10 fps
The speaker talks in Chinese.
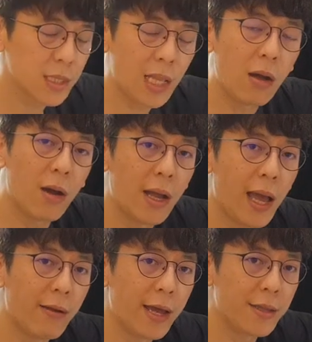弹簧
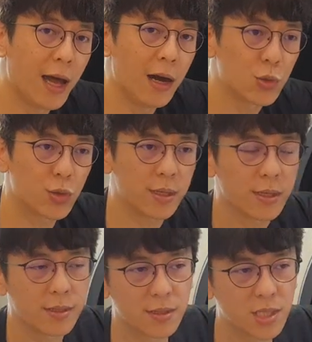还要来得好，所以
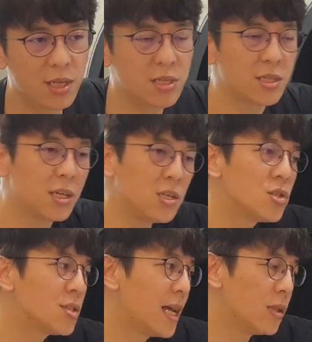侧倾的抑
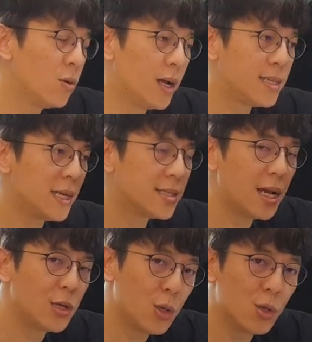制上的话，像这
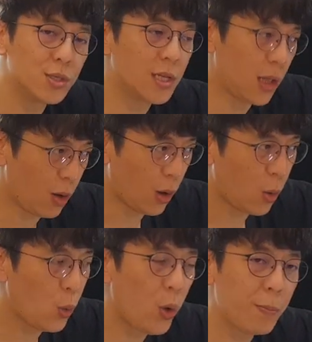样六公斤弹簧
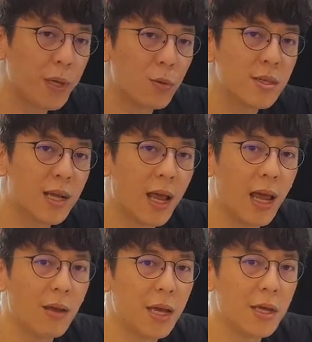会比原厂
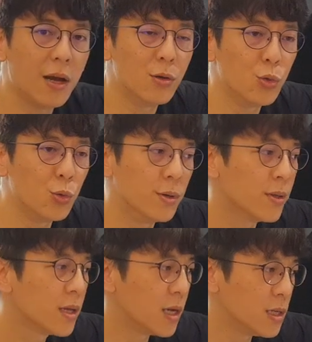还要来得好很多。
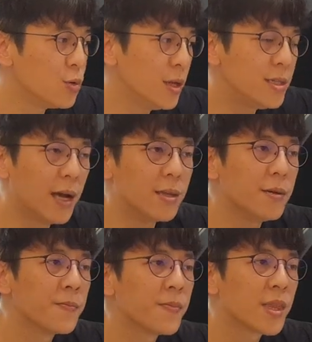可是原厂
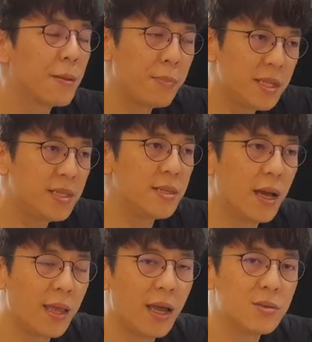的。毕竟
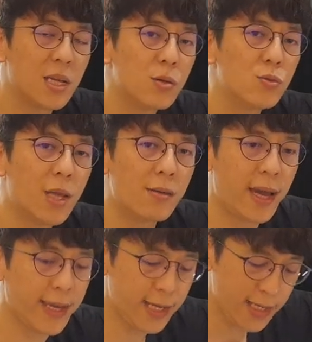呢，它要兼顾到
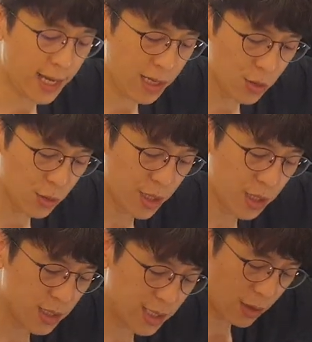它应该要有
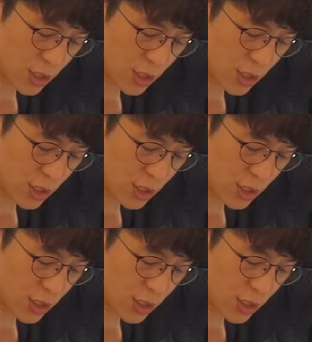的小